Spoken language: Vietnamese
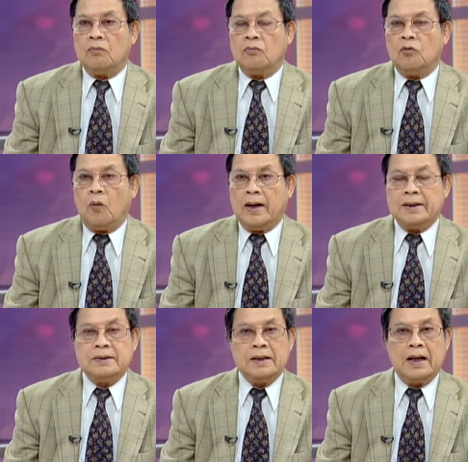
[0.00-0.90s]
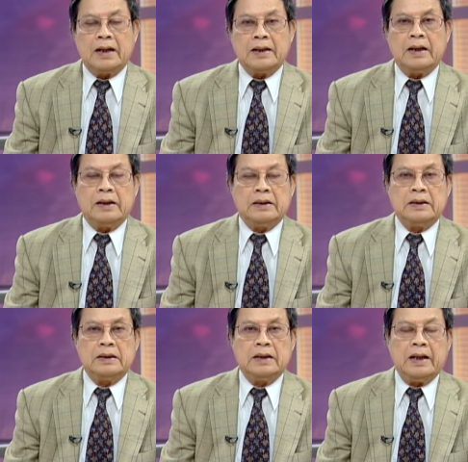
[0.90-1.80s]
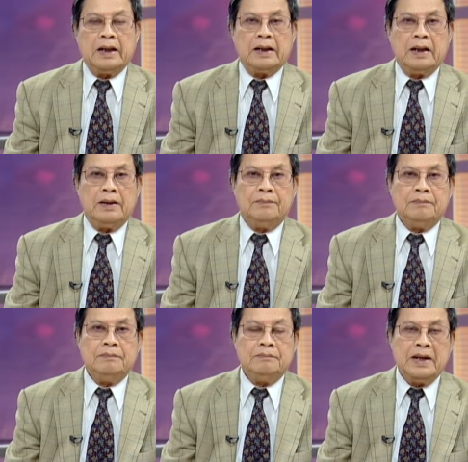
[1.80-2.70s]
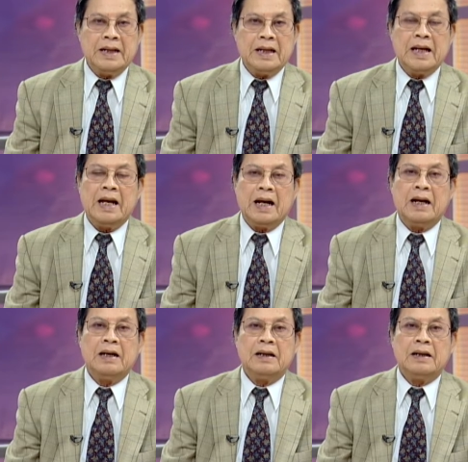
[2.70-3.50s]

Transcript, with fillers: ngoài ra cái cái cái Medicare